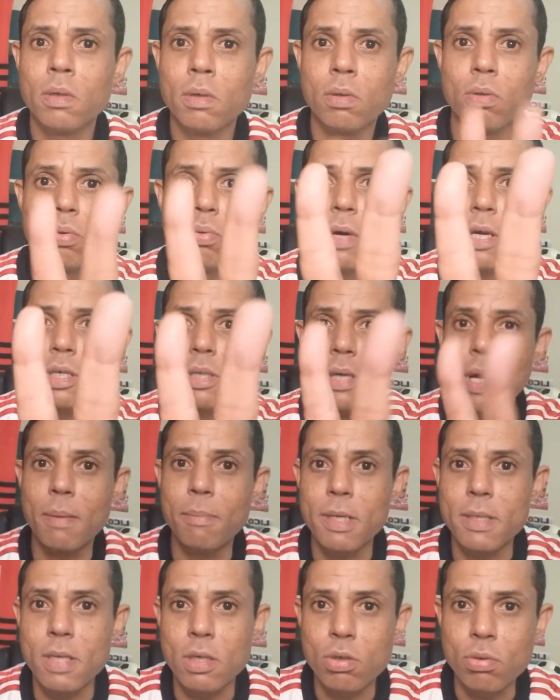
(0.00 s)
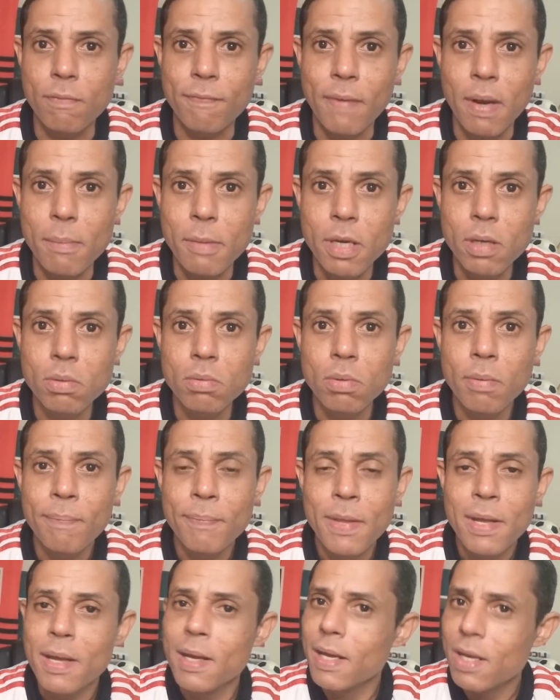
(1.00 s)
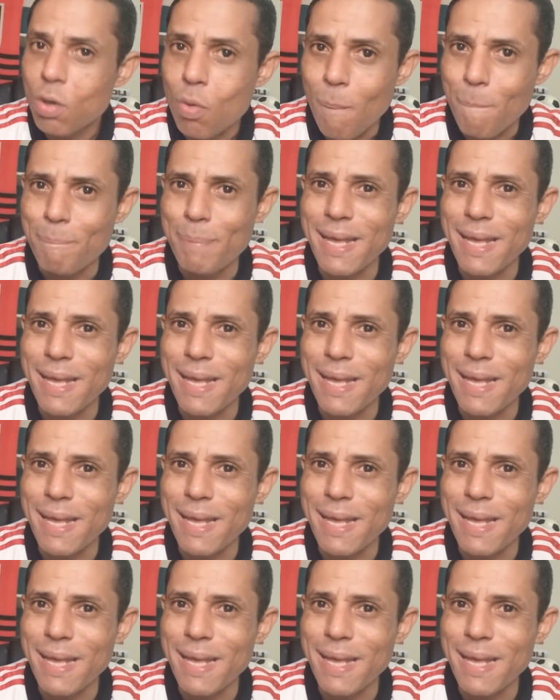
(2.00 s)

duas camisas do Flamengo e um